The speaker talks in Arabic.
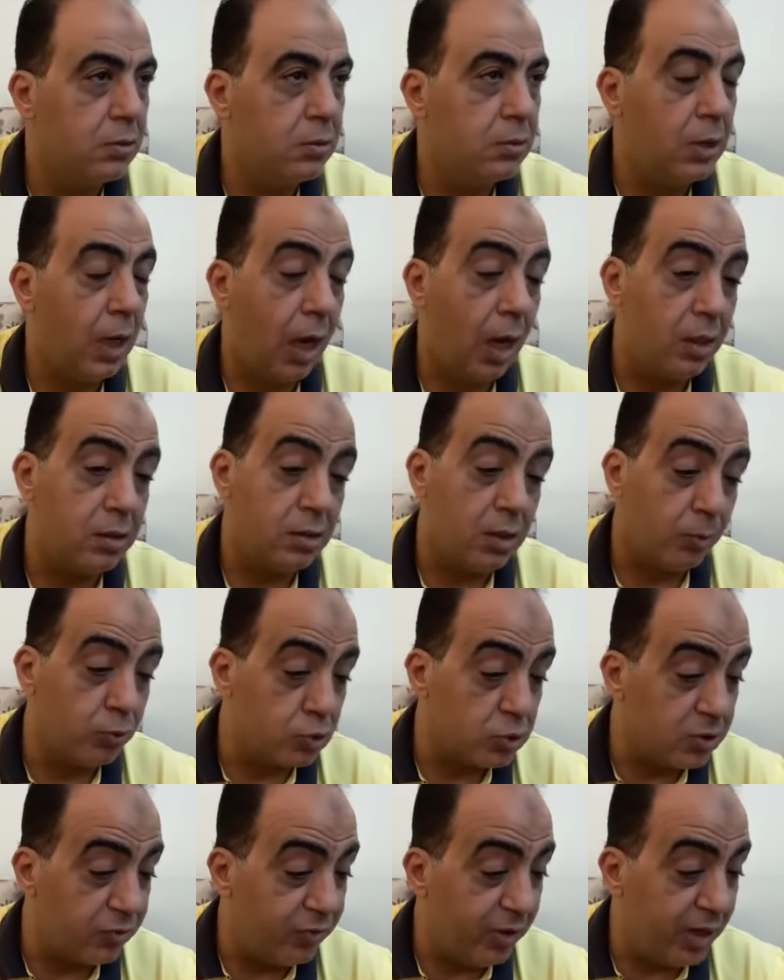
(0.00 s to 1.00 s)
قعدت
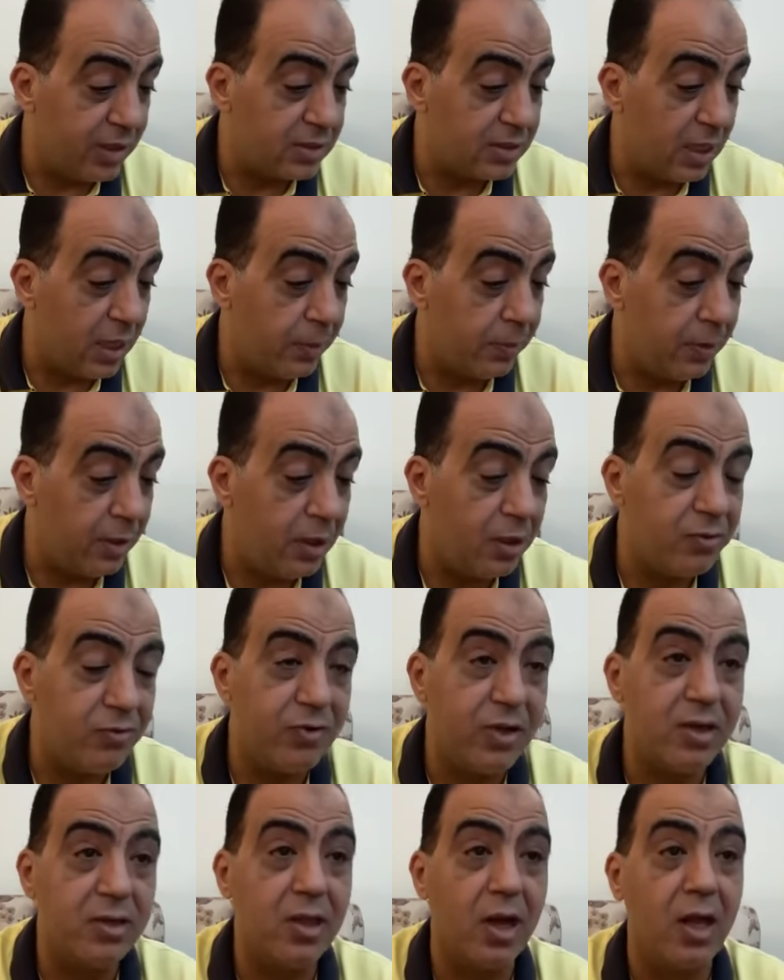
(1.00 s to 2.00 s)
ابص في الاسامي لقيت
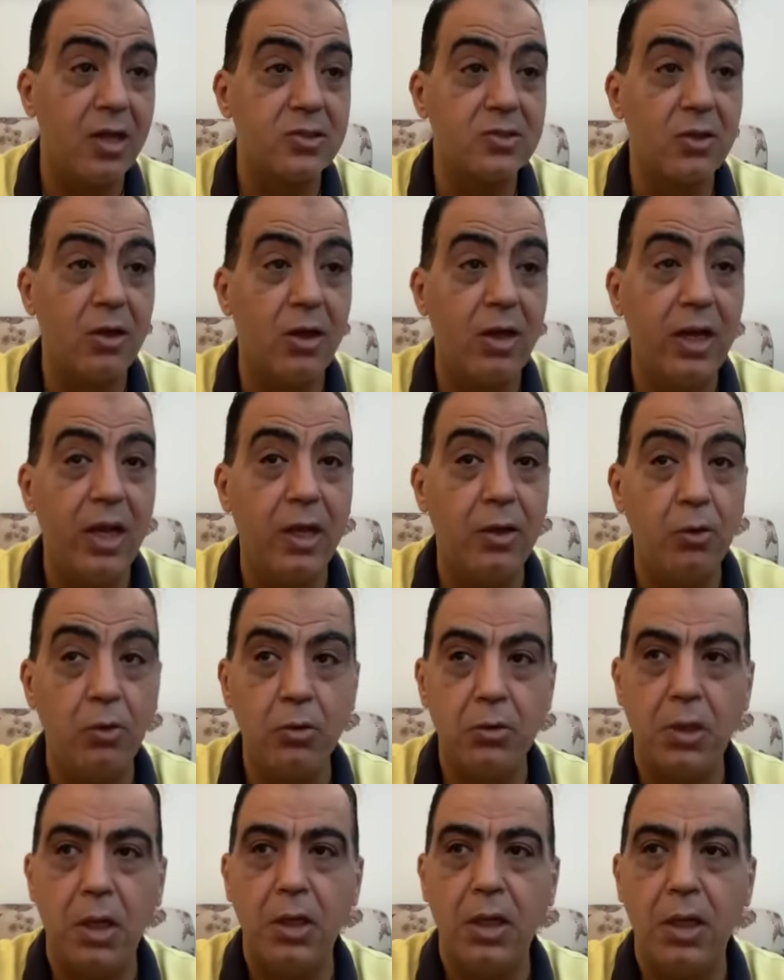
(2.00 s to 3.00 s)
فريده العسقلان
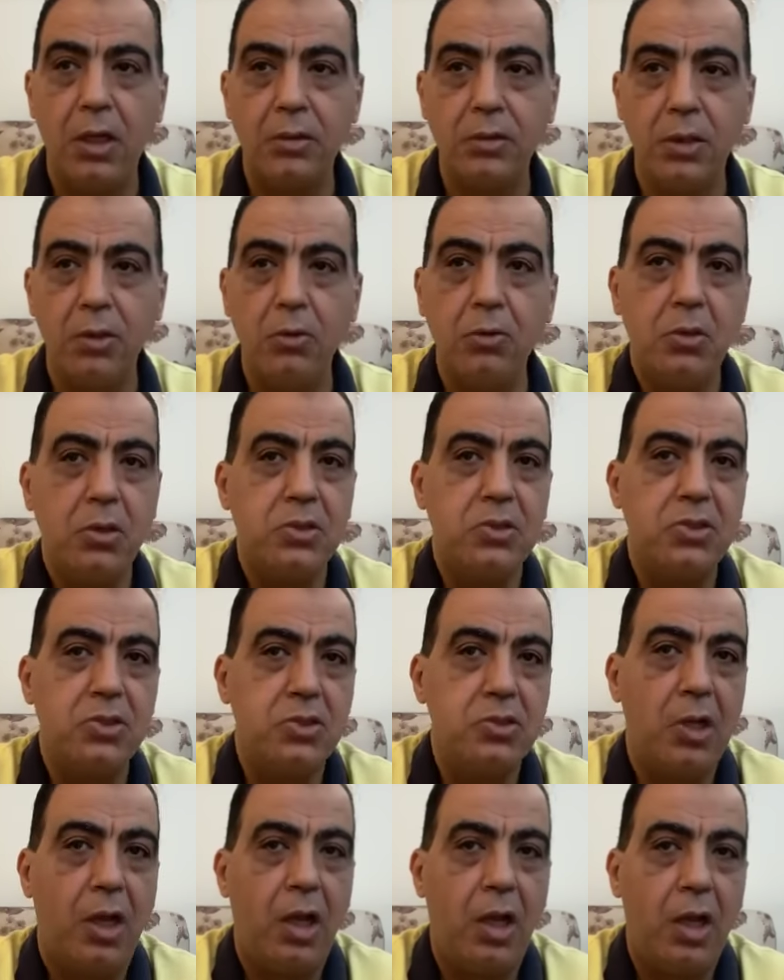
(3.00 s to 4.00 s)
قلت لا ده انا قلت حسين
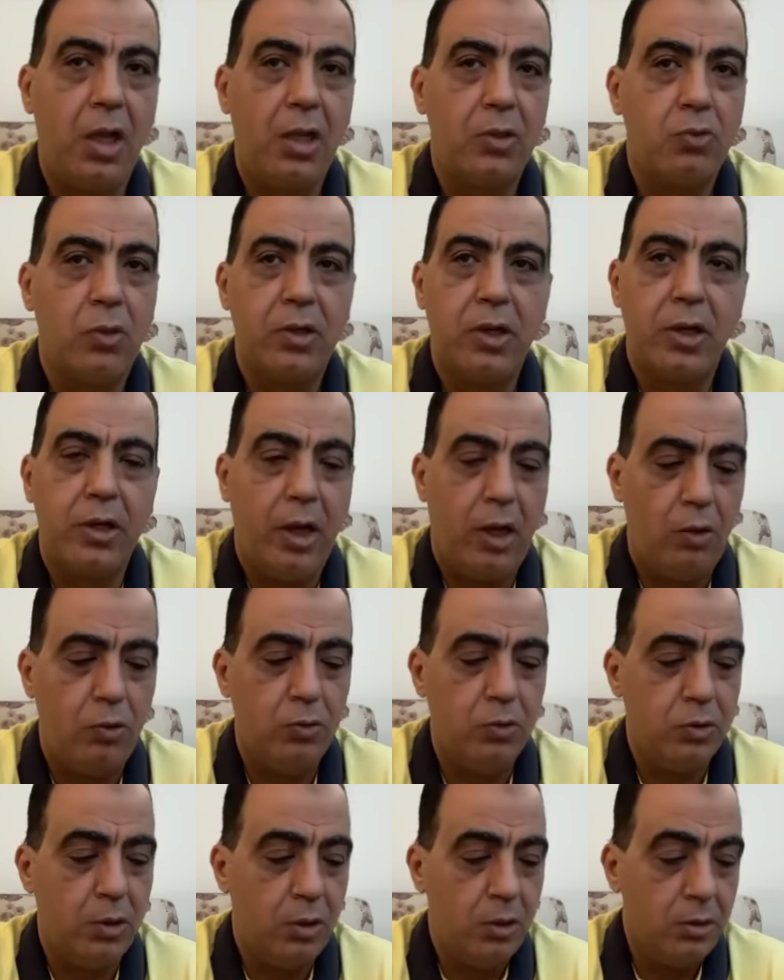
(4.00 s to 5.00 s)
الشحات
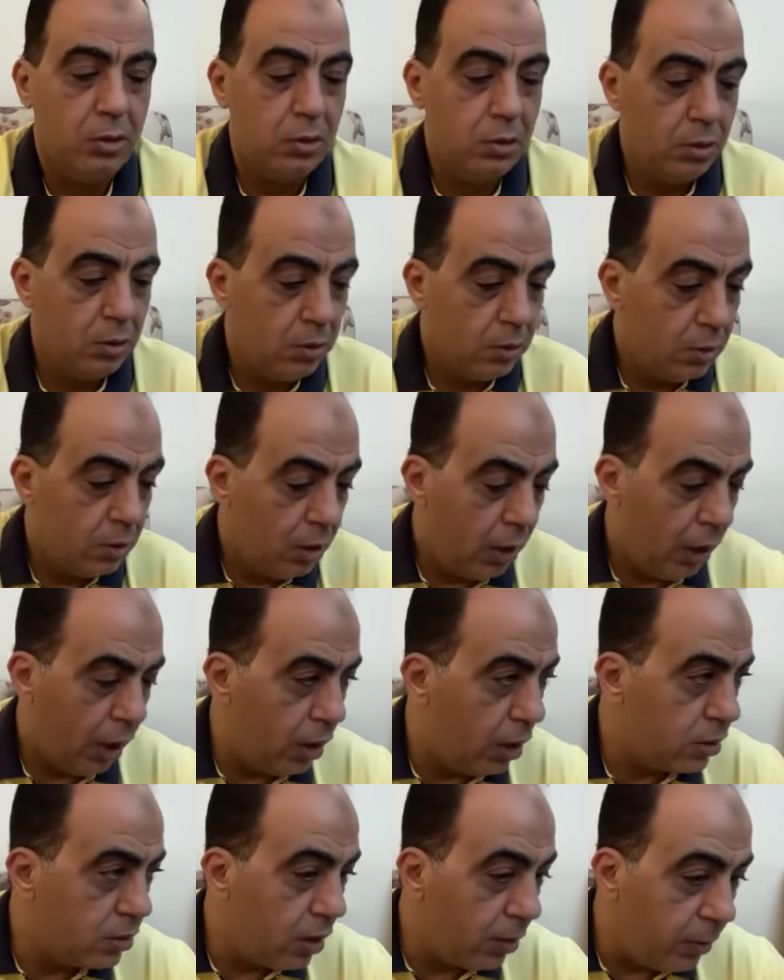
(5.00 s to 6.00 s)
ويريحونا
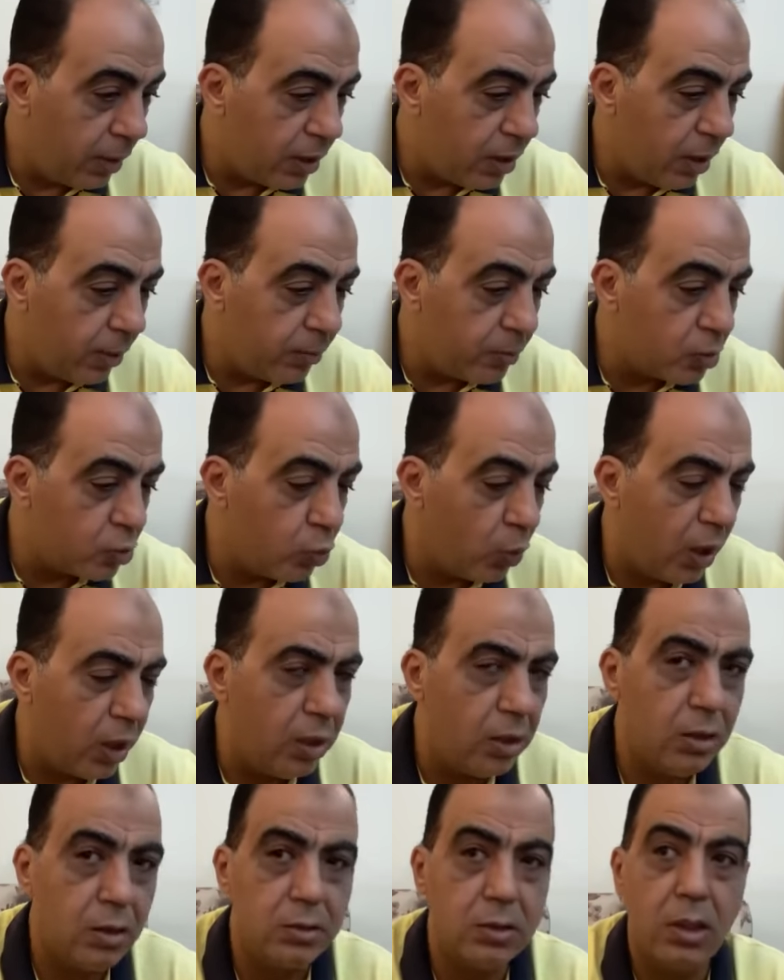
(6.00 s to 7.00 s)
ده مريم
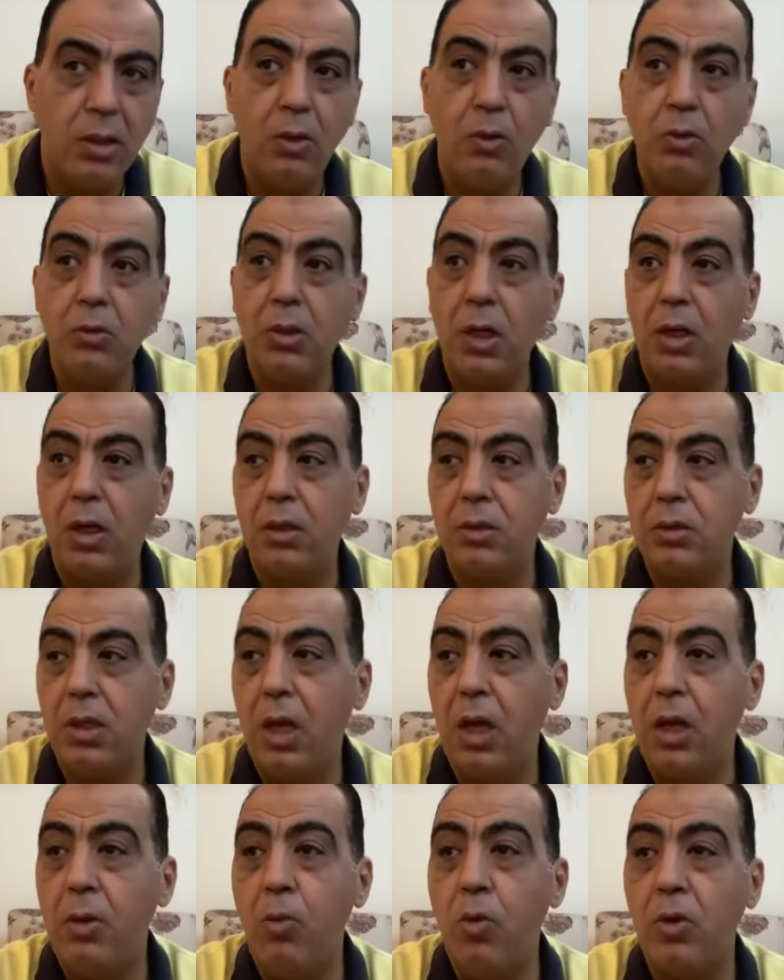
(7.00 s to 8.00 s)
متولي ده انا قلت لا
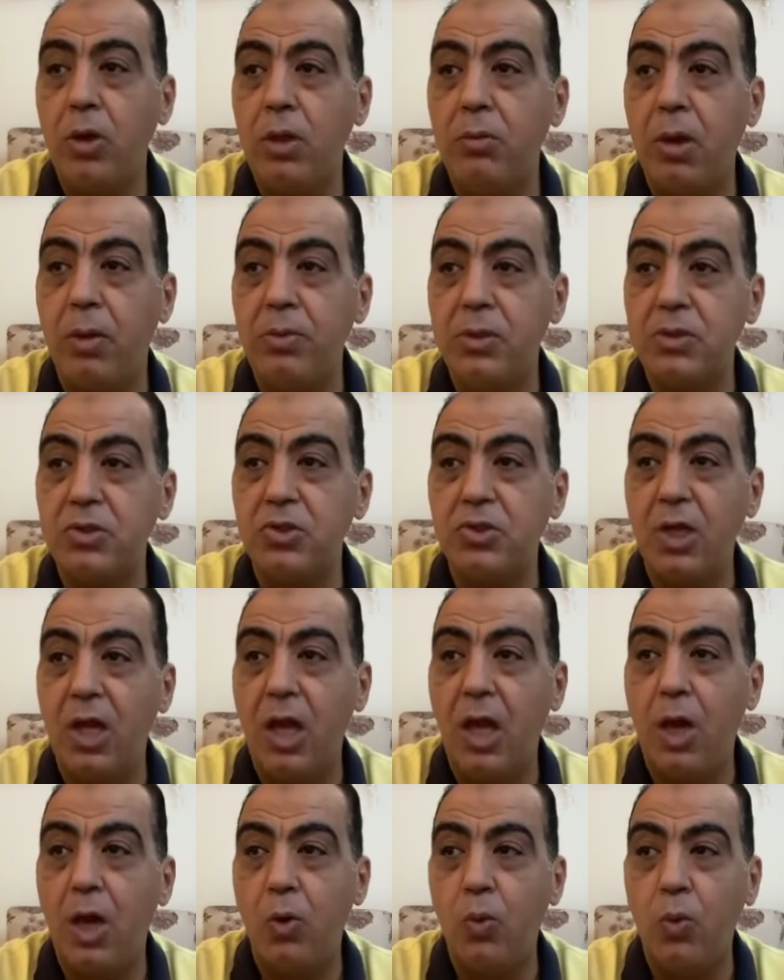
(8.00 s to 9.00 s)
ده ممكن يبقى بيرسي
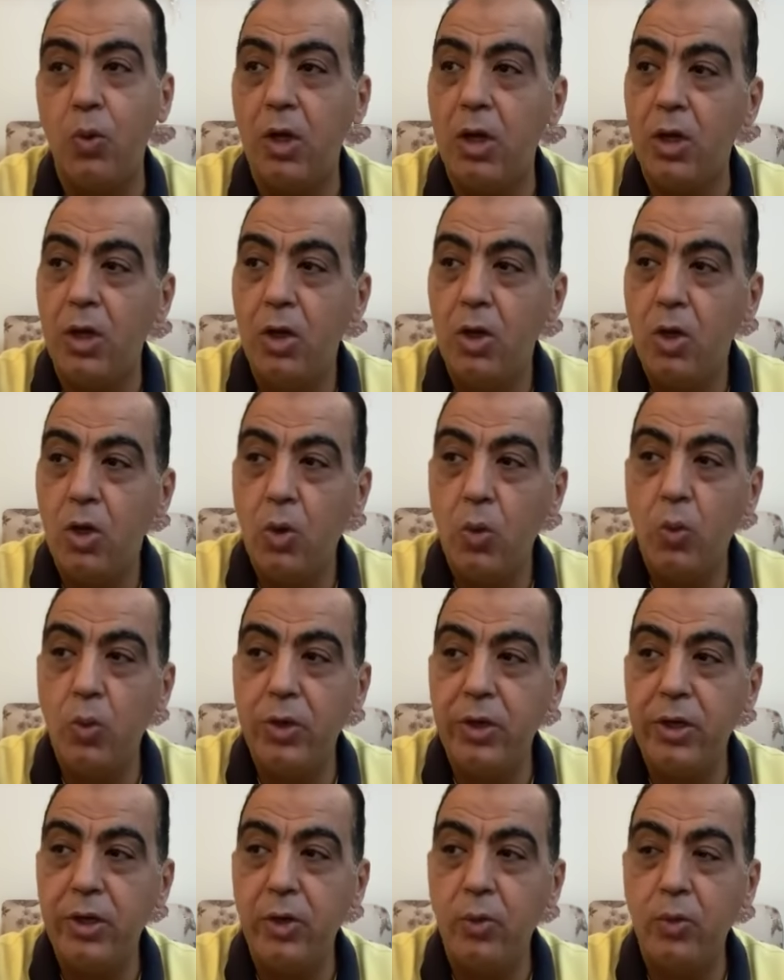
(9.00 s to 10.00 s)
تاو
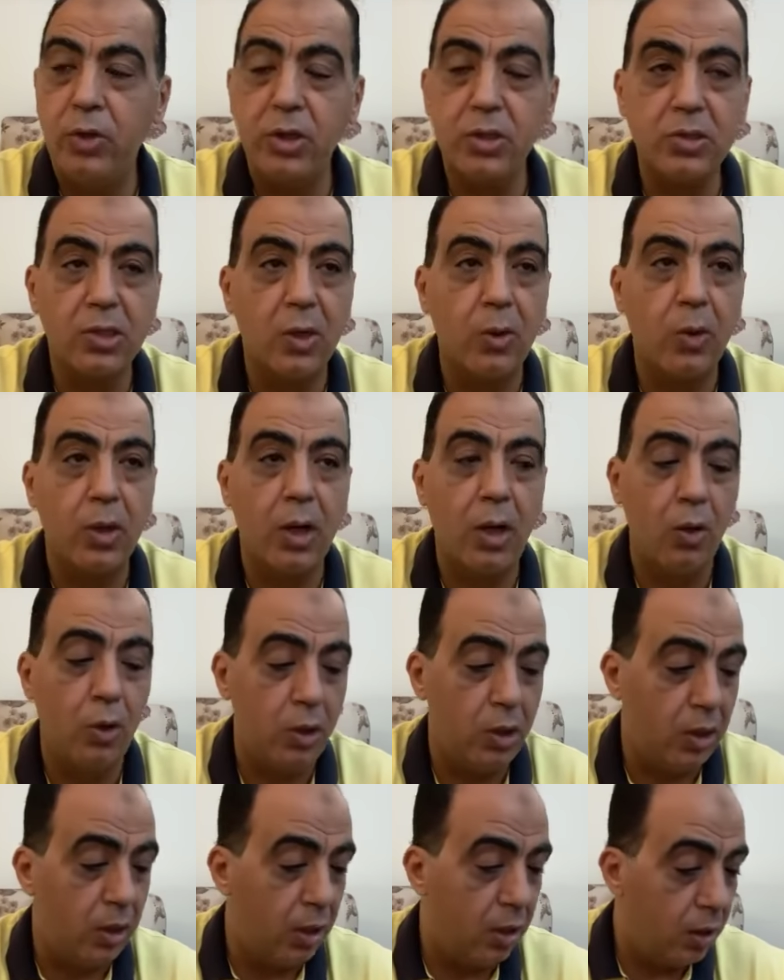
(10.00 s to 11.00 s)
ونكسر وراه
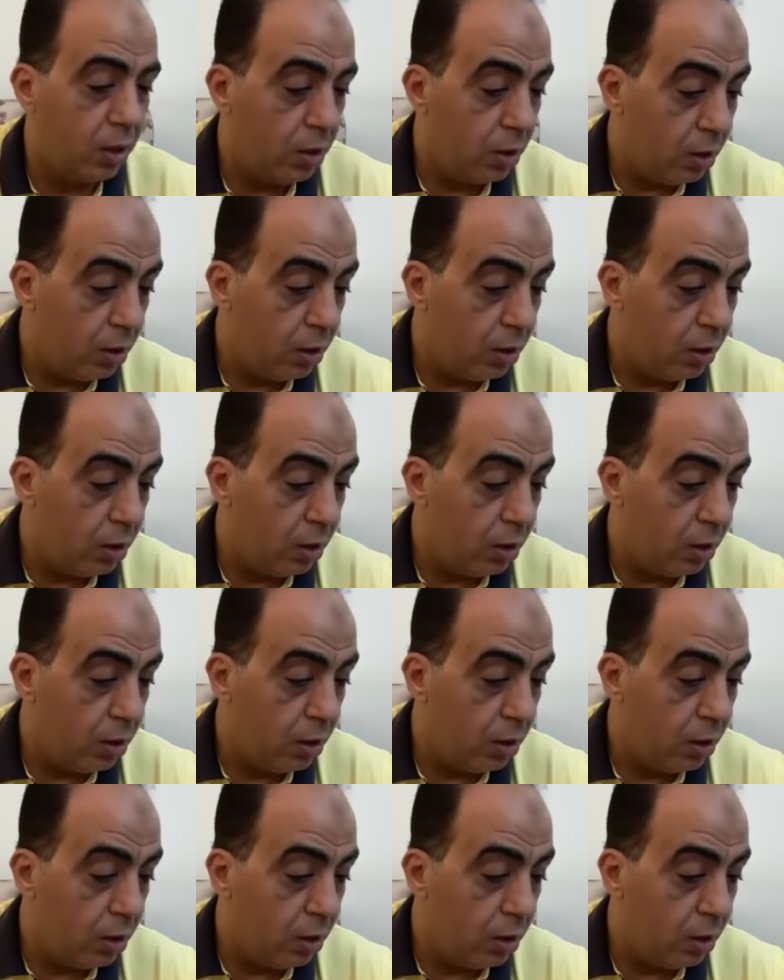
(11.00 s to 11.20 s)
قله